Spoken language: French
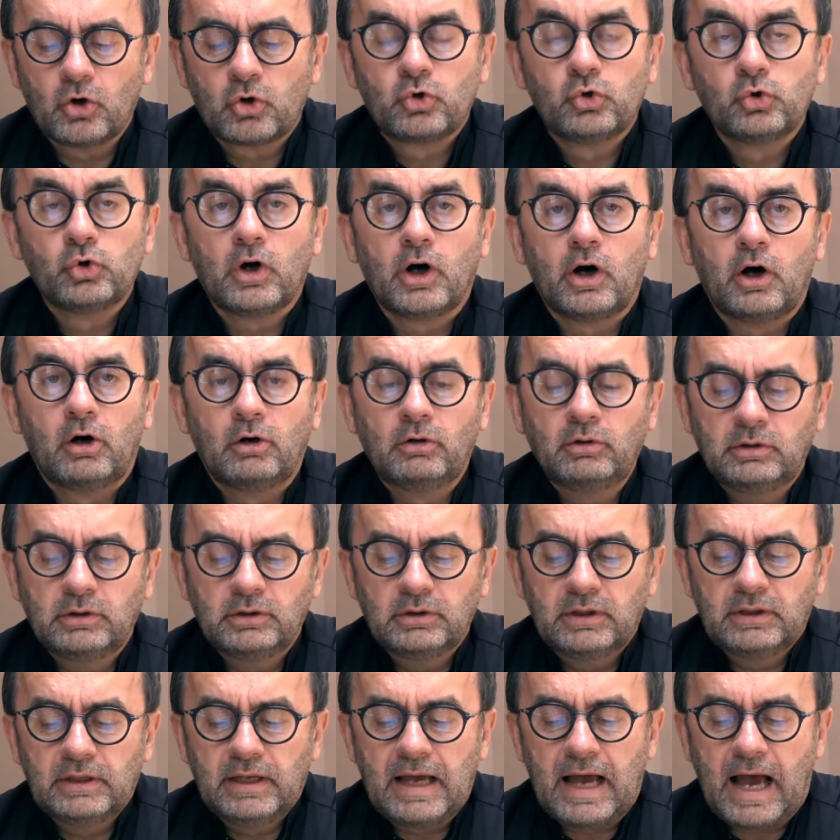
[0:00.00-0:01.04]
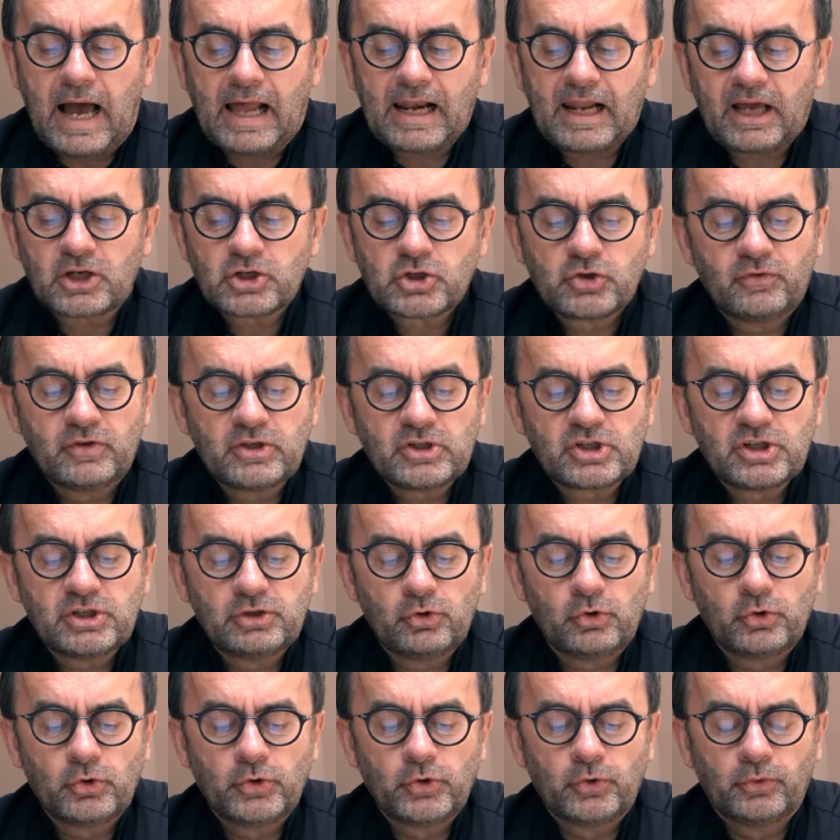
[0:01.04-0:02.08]
courant à l'archevêché
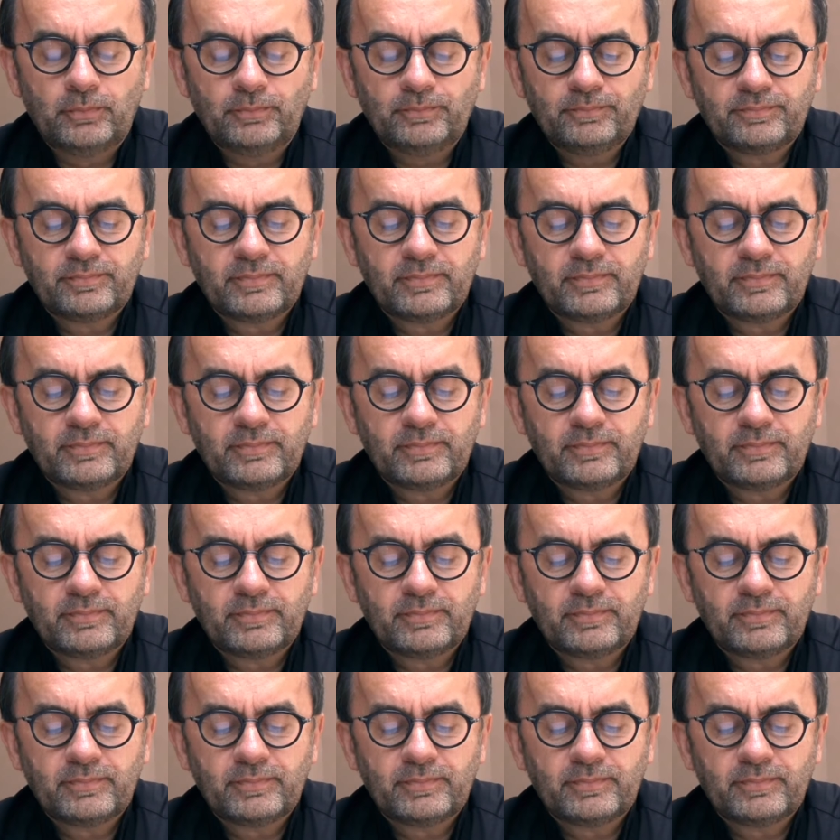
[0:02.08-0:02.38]
de Lyon.